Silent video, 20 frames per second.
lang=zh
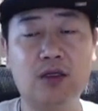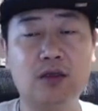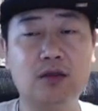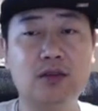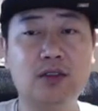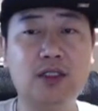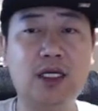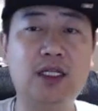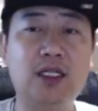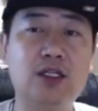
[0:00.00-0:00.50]

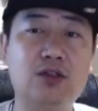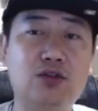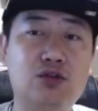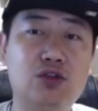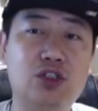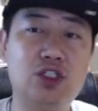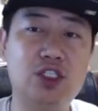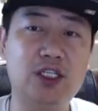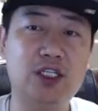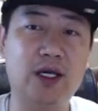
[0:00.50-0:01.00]
在定居
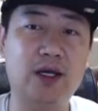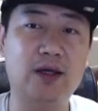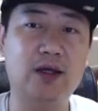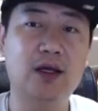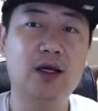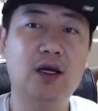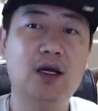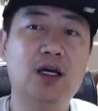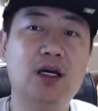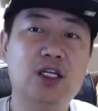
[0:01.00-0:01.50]
之前，
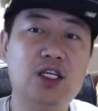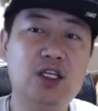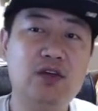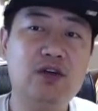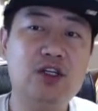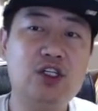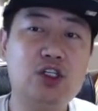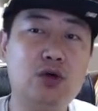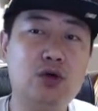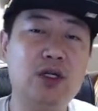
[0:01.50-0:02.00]
因为
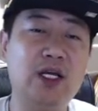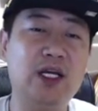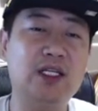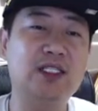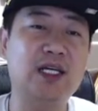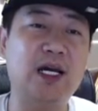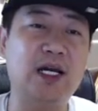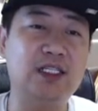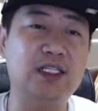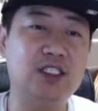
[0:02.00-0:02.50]
狩猎
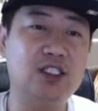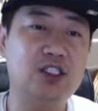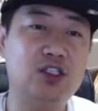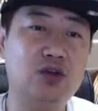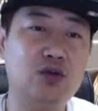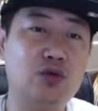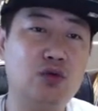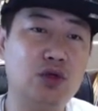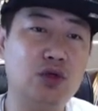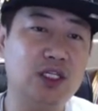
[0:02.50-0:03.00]
采集
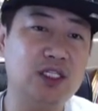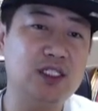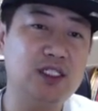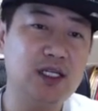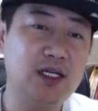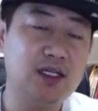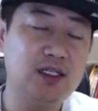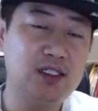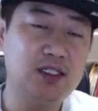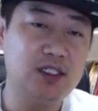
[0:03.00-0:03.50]
生活的
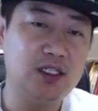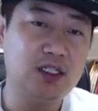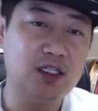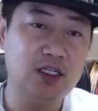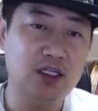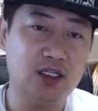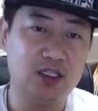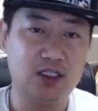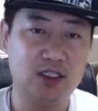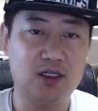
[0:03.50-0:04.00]
迁徙
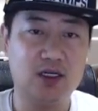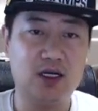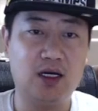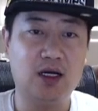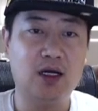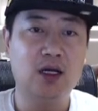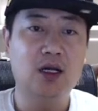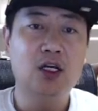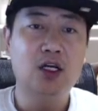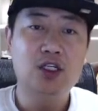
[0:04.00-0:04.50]
特征啊，
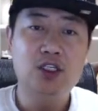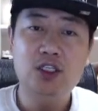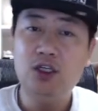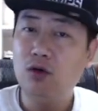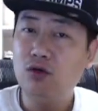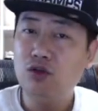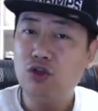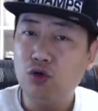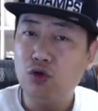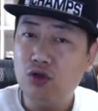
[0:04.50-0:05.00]

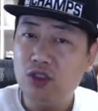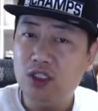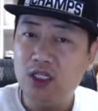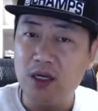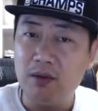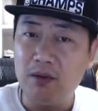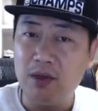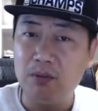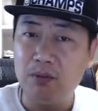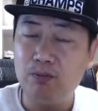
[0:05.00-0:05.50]
要求
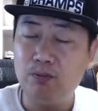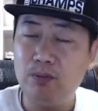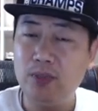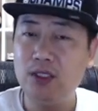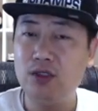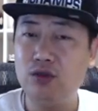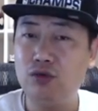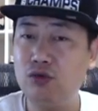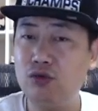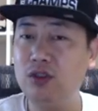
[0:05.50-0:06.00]
人们
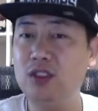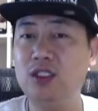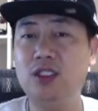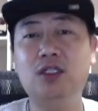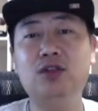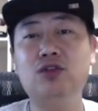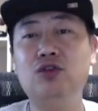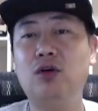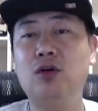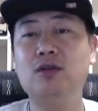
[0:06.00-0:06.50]
必须
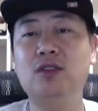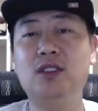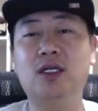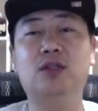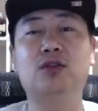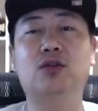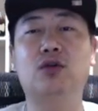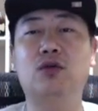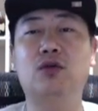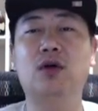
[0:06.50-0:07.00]
轻装简
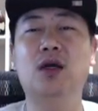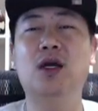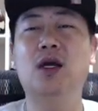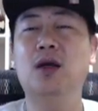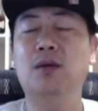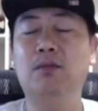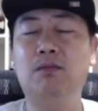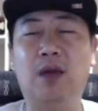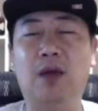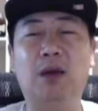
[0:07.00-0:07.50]
从，
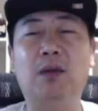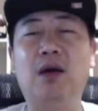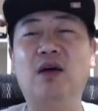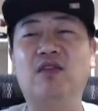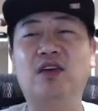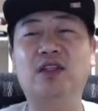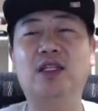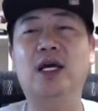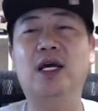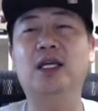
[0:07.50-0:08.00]
没办
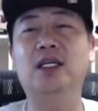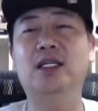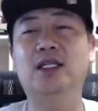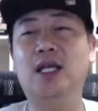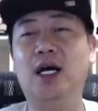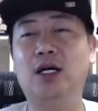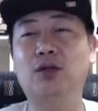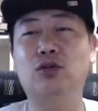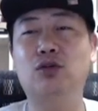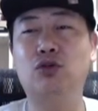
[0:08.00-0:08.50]
法带一
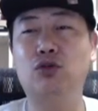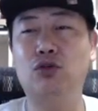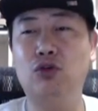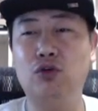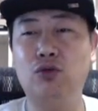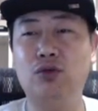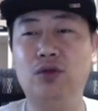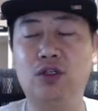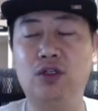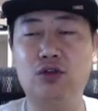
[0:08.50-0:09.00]
大堆拖
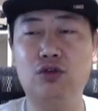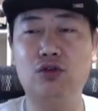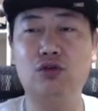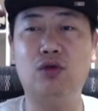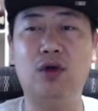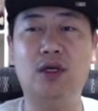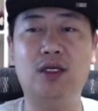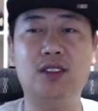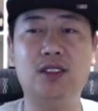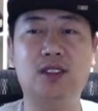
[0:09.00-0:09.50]
油瓶去
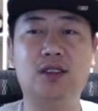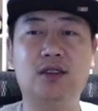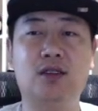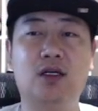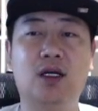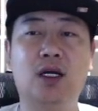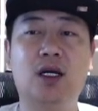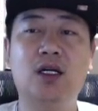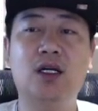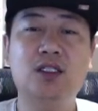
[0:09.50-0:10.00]
远行。
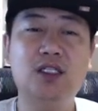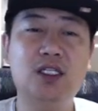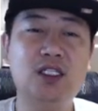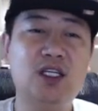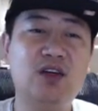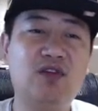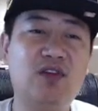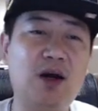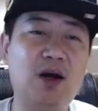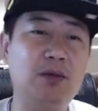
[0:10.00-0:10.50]
这
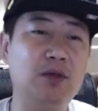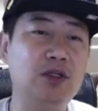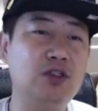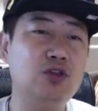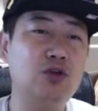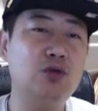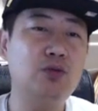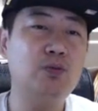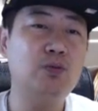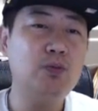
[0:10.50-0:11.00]
些发明
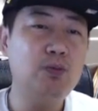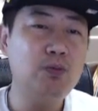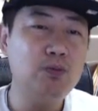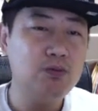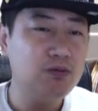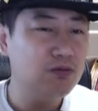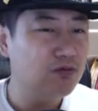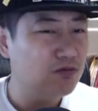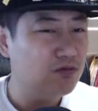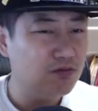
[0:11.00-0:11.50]
就
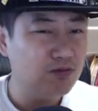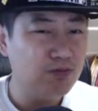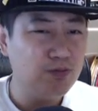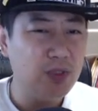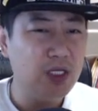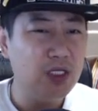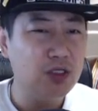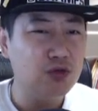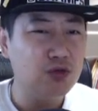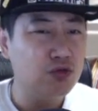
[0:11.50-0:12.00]

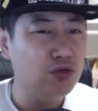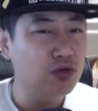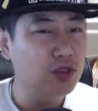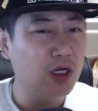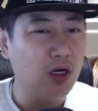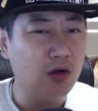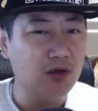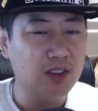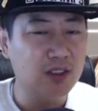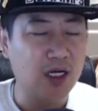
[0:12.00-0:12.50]
必须
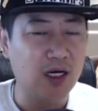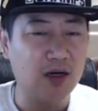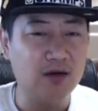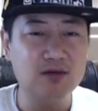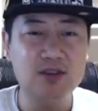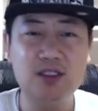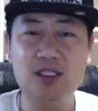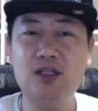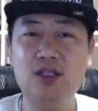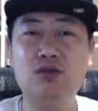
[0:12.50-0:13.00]
要藏
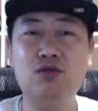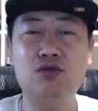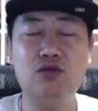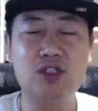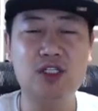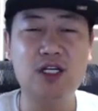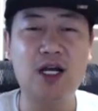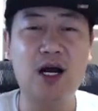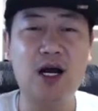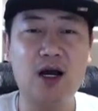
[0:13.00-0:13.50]
金于
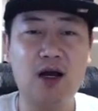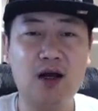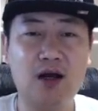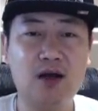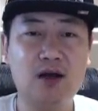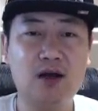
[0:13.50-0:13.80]
沙，